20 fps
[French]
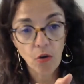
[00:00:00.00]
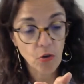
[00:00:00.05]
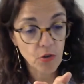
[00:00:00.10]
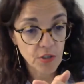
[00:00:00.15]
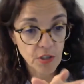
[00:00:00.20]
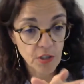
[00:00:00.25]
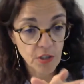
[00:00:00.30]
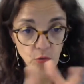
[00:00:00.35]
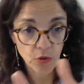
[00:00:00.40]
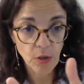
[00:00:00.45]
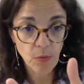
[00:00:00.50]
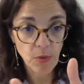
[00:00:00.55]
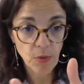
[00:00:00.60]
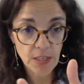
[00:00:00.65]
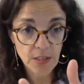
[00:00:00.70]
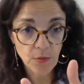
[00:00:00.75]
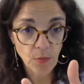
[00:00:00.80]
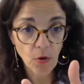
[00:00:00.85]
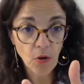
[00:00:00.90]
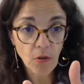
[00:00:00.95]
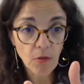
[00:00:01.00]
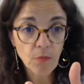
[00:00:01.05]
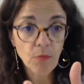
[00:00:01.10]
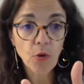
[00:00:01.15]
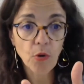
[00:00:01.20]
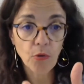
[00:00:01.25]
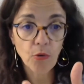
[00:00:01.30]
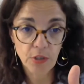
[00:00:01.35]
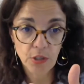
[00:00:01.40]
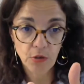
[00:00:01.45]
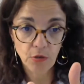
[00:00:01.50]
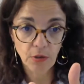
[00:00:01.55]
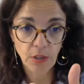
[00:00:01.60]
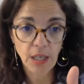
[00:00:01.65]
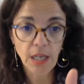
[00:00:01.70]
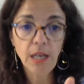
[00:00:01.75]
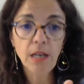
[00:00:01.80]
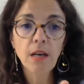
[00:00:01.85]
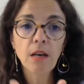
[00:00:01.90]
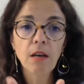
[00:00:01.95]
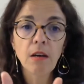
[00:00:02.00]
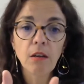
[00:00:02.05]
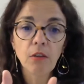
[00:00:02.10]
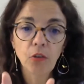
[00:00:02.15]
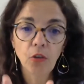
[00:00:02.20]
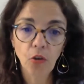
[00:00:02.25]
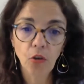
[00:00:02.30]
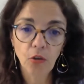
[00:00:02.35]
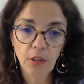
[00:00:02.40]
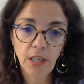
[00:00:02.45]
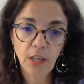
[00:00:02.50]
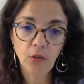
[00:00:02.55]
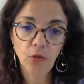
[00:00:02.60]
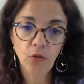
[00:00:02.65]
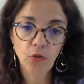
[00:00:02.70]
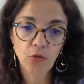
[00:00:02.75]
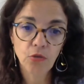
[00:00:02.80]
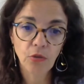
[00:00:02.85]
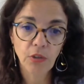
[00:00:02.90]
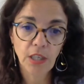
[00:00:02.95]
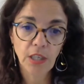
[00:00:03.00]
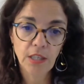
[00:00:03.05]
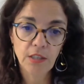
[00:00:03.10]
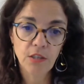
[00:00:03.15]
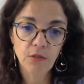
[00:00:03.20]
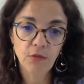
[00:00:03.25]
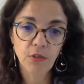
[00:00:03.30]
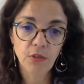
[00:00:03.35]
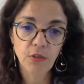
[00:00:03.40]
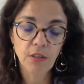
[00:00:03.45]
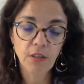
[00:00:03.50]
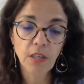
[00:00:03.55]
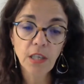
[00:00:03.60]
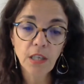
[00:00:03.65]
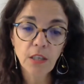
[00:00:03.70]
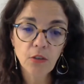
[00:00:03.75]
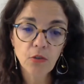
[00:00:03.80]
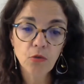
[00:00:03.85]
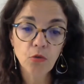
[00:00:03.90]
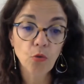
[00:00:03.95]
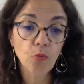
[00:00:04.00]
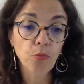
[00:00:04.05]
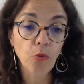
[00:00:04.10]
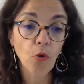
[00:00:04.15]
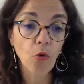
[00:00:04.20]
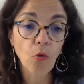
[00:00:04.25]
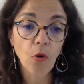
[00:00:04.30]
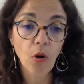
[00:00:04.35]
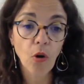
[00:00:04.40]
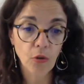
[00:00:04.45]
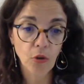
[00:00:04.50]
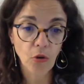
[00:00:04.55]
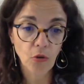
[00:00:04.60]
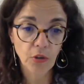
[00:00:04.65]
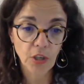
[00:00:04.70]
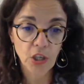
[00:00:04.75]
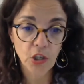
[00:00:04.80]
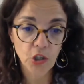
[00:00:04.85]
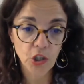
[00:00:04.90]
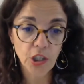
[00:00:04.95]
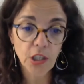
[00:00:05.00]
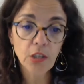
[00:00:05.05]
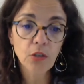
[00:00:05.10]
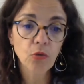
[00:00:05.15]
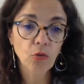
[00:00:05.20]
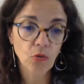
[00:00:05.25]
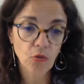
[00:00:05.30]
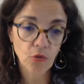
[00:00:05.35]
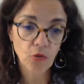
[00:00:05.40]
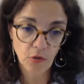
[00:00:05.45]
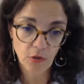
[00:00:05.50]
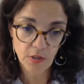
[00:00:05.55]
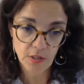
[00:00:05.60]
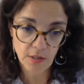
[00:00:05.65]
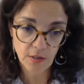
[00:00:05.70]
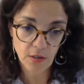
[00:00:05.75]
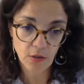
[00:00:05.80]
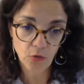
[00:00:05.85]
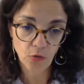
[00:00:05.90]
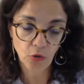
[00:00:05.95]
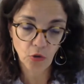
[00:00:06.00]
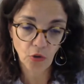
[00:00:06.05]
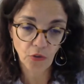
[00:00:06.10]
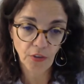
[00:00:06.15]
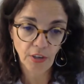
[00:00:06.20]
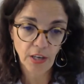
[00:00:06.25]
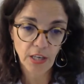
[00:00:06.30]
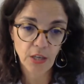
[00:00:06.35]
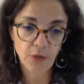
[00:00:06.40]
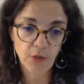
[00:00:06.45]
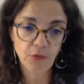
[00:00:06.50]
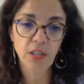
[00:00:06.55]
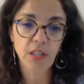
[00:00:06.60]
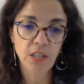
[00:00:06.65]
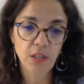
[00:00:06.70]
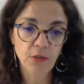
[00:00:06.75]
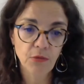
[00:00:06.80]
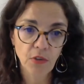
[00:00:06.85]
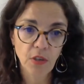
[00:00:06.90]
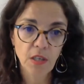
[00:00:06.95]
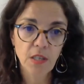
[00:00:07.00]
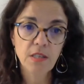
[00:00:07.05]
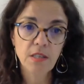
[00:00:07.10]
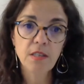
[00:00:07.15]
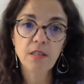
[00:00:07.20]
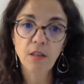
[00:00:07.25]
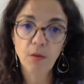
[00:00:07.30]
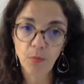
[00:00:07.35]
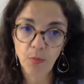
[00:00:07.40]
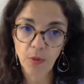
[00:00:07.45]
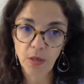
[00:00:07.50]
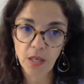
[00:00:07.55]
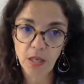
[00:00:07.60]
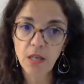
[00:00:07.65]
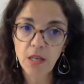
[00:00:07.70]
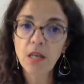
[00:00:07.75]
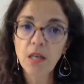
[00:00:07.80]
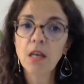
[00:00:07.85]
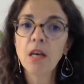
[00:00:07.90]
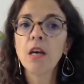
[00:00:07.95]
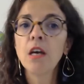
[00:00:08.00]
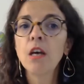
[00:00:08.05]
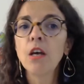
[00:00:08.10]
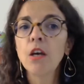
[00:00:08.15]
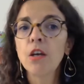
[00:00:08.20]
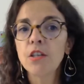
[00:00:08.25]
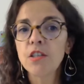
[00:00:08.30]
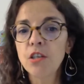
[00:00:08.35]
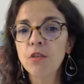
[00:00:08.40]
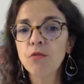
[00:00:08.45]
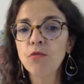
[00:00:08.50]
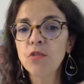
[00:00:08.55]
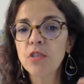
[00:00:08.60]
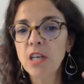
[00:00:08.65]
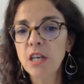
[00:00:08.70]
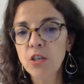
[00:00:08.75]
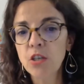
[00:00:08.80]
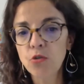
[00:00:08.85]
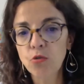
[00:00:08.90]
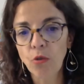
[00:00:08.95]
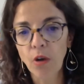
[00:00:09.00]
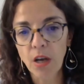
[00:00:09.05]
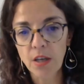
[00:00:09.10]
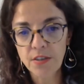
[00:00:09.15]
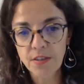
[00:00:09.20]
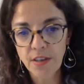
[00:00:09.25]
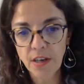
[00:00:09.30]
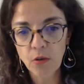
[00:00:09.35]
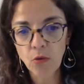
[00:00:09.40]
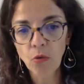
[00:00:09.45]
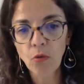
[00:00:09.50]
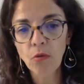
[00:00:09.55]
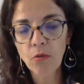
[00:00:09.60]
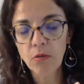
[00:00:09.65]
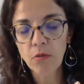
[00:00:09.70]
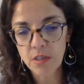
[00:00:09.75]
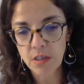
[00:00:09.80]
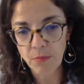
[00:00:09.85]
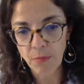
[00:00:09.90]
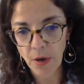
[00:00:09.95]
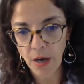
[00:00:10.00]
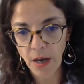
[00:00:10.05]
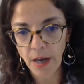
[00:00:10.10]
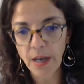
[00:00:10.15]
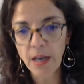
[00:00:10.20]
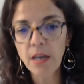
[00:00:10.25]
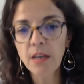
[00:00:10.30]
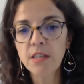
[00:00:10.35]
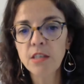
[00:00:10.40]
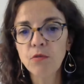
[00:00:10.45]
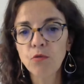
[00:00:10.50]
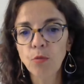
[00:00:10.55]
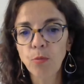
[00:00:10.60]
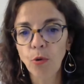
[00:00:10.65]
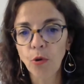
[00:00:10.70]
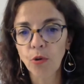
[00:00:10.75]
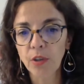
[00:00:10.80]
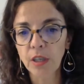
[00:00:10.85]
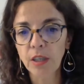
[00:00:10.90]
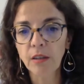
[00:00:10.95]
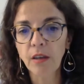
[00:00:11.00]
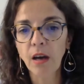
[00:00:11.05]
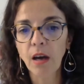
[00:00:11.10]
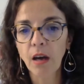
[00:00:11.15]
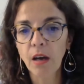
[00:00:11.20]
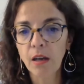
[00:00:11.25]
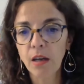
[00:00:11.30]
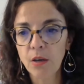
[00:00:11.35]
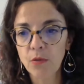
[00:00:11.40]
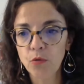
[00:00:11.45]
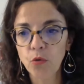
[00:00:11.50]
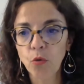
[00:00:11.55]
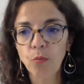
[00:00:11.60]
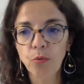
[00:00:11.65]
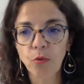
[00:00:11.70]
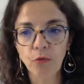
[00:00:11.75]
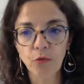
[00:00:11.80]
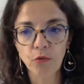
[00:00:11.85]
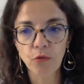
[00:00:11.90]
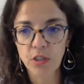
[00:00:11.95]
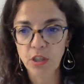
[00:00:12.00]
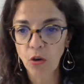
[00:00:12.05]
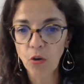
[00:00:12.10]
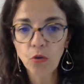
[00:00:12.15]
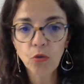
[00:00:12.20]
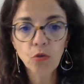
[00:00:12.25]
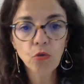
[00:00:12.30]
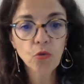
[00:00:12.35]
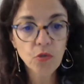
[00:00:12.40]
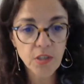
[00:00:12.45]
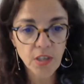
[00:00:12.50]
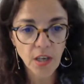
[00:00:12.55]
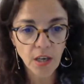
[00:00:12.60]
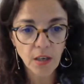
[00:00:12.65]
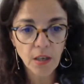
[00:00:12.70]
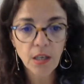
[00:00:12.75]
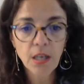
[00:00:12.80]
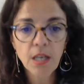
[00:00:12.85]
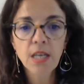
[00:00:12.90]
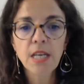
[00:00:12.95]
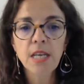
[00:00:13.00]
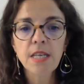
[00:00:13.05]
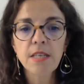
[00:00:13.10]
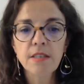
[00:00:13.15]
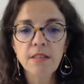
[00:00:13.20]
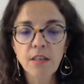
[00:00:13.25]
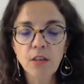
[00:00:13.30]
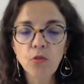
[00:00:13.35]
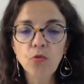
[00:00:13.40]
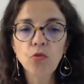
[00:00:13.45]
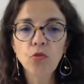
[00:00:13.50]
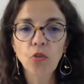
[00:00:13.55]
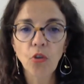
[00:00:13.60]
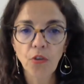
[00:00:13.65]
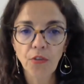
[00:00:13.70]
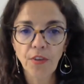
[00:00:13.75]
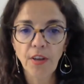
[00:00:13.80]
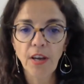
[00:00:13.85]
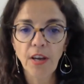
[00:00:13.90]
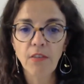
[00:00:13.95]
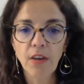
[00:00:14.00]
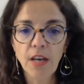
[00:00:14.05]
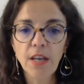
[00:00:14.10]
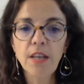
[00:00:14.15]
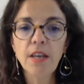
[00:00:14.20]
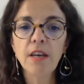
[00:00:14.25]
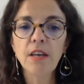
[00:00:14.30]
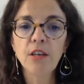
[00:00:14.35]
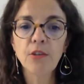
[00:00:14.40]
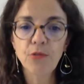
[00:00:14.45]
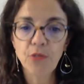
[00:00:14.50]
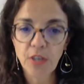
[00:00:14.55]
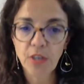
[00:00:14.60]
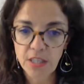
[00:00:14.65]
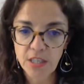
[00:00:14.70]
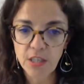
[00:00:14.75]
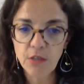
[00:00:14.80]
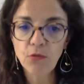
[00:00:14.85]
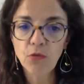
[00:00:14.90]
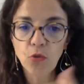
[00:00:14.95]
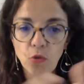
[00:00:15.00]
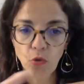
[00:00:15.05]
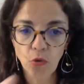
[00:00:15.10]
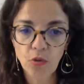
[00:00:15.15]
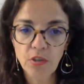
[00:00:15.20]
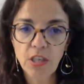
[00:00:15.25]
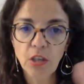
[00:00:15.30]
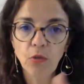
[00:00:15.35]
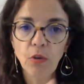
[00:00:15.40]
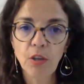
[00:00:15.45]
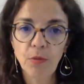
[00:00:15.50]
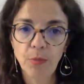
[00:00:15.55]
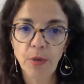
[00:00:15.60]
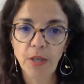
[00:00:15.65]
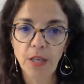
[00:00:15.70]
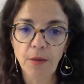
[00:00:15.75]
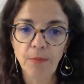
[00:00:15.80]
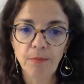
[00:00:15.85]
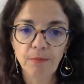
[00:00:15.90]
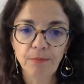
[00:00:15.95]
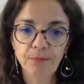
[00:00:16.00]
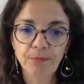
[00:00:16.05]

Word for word: c'est du déplacement professionnel, dans le cadre de son activité, ce pourquoi on est engagé. Donc, c'est du temps de travail effectif, c'est payé. Si vous allez sur un salon, c'est pareil. Si vous prenez le train, l'avion pour vous y rendre, tout ça, c'est du temps de travail effectif, donc ça doit être payé.